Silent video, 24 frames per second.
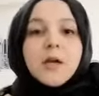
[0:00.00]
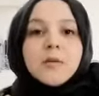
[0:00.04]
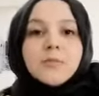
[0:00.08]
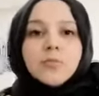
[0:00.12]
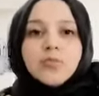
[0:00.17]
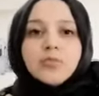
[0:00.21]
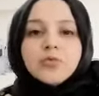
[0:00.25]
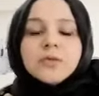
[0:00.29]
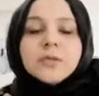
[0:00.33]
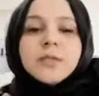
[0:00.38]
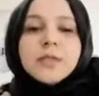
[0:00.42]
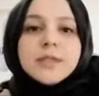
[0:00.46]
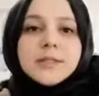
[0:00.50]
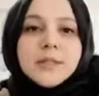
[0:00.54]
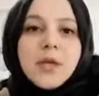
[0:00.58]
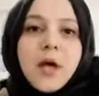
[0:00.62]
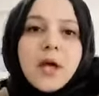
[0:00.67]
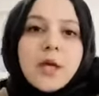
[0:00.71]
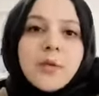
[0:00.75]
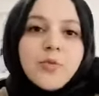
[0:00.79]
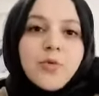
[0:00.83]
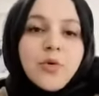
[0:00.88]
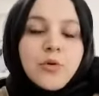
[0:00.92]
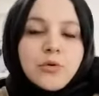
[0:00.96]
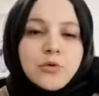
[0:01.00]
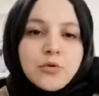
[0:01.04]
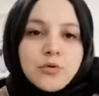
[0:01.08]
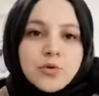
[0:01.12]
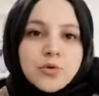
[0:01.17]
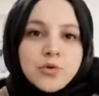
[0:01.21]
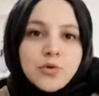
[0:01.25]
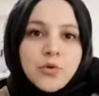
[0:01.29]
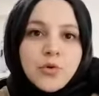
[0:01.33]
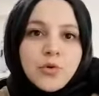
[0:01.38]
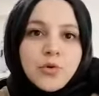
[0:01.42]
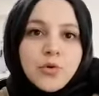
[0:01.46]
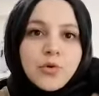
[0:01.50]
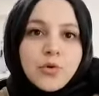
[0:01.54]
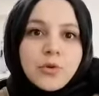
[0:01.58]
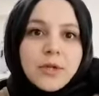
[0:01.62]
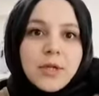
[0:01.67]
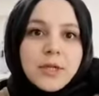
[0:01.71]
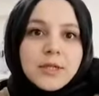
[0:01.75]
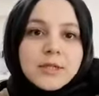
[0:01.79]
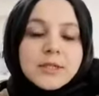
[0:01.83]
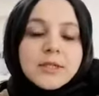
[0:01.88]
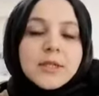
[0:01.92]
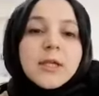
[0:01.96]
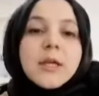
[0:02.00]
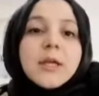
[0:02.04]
bunlara sahip olduğunu söylüyorlar.